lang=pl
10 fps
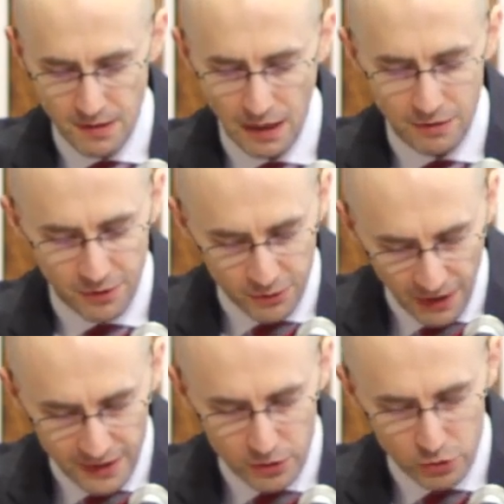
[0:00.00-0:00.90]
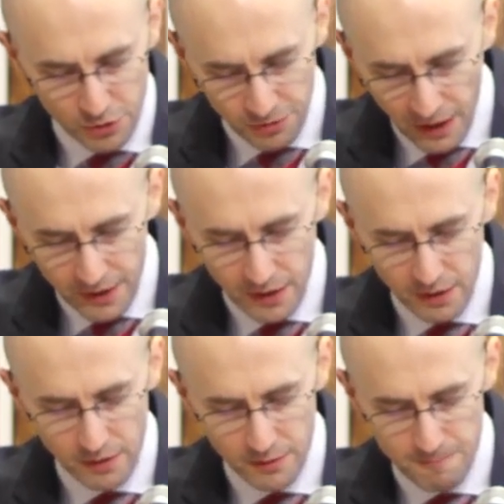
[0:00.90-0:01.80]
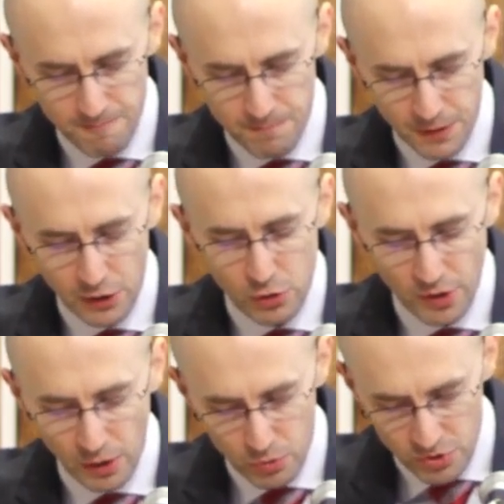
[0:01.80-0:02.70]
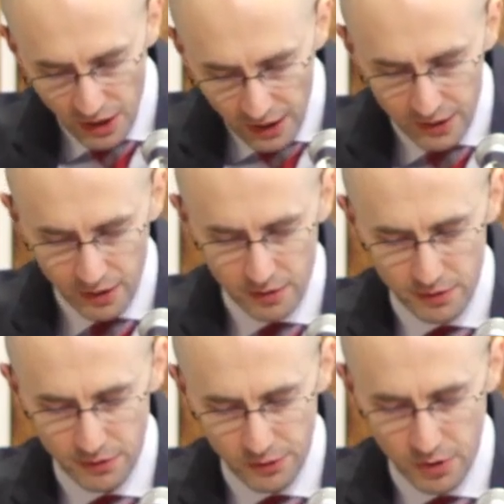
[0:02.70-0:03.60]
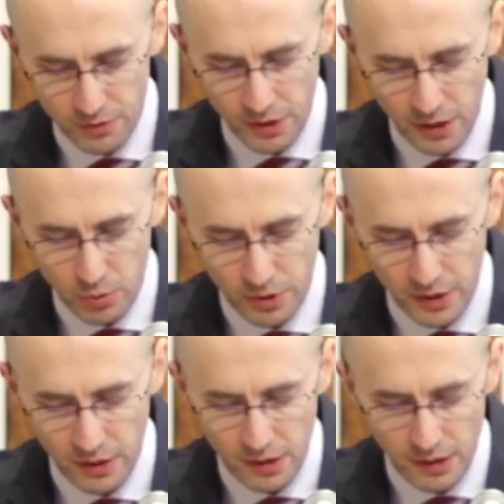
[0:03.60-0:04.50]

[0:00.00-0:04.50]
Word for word: a wezwanie do trwania i do nauczania zdrowej nauki